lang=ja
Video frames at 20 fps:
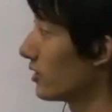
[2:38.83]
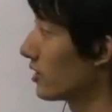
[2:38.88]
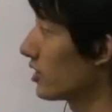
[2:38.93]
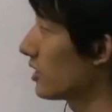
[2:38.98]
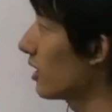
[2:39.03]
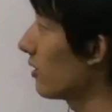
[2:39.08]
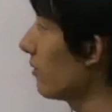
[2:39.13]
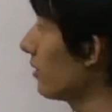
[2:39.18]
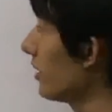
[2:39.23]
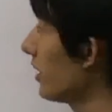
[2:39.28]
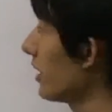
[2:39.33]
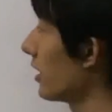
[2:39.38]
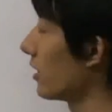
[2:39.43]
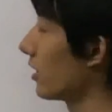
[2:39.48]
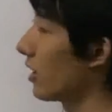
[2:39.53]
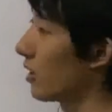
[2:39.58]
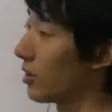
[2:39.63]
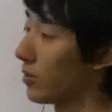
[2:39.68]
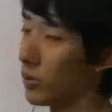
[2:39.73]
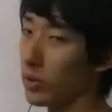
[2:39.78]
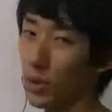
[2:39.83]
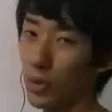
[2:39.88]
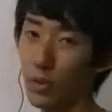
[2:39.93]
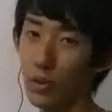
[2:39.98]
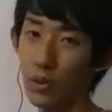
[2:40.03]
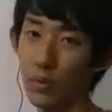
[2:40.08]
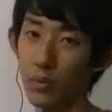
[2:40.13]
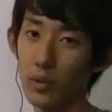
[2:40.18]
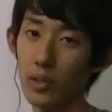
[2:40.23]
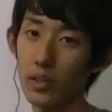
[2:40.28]
ちなみに、第5問って
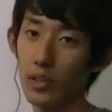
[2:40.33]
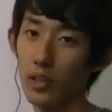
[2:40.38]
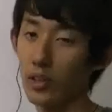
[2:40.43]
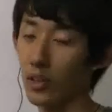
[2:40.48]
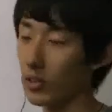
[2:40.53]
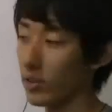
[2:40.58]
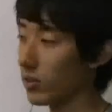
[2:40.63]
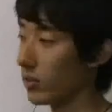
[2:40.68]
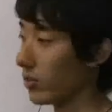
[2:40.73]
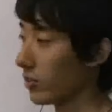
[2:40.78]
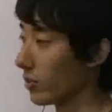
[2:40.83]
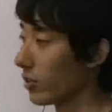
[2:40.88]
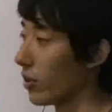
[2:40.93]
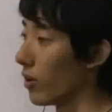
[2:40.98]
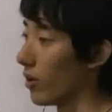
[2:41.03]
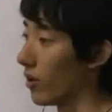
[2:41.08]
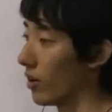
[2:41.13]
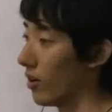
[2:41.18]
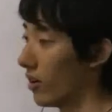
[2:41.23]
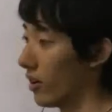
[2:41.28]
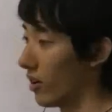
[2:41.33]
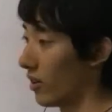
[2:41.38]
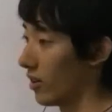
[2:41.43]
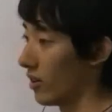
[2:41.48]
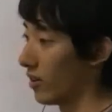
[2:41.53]
どんな問題が出るかっていうと、